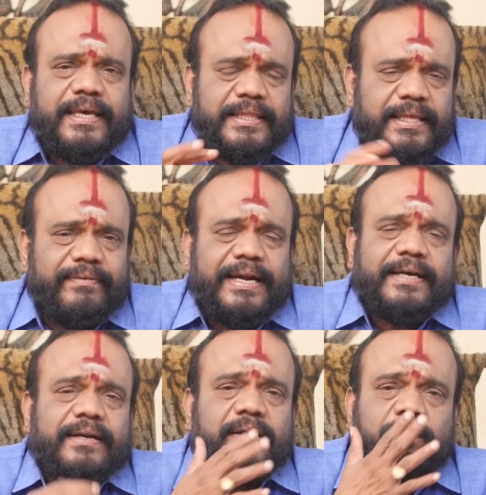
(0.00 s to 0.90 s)
இதை
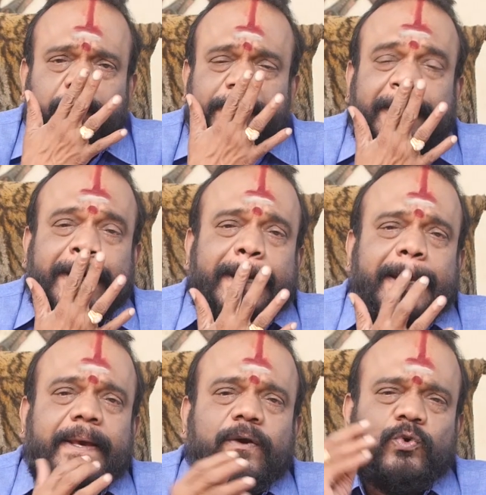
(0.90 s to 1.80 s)
விளக்கில் ஊற்றிட்டு
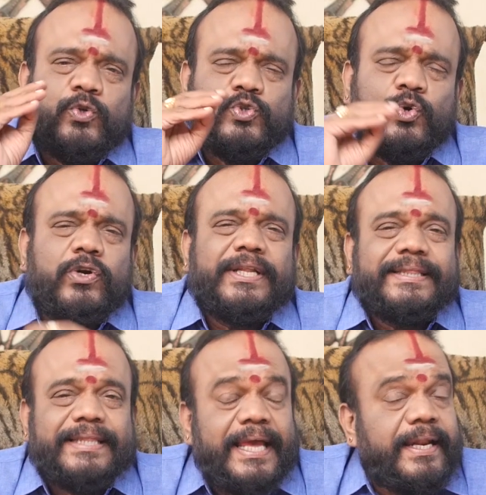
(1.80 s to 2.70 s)
கொஞ்சோண்டு
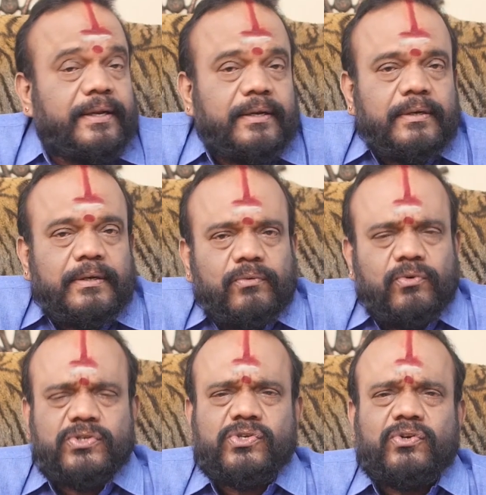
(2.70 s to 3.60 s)
தேன்
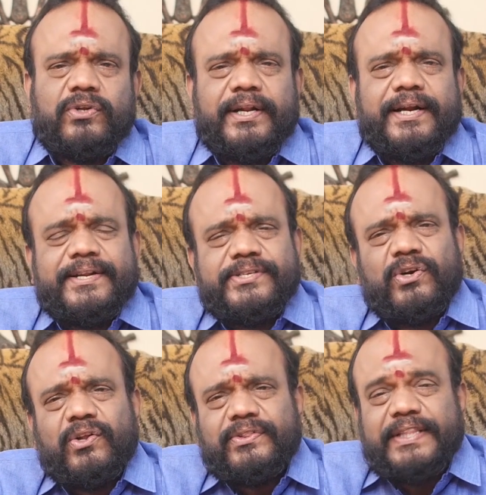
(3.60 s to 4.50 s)
ஒரு சொட்டோ ரெண்டு
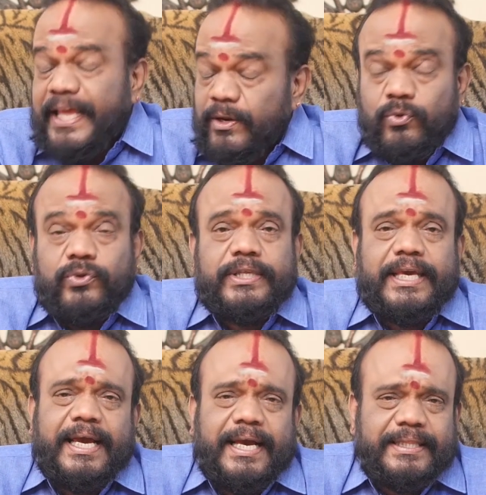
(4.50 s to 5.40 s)
சொட்டோ தேன்
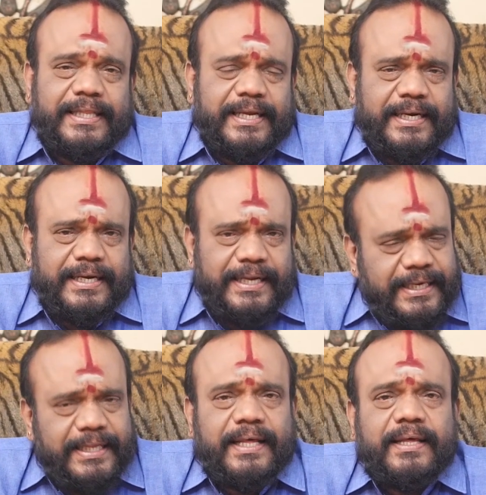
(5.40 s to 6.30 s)
ஊற்றிக்கோங்க அந்த
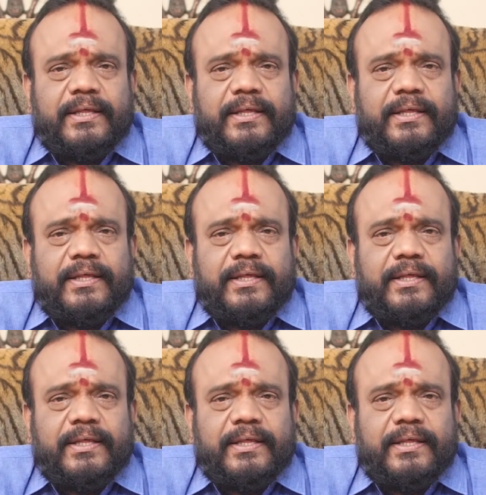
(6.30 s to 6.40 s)
நெய்யில்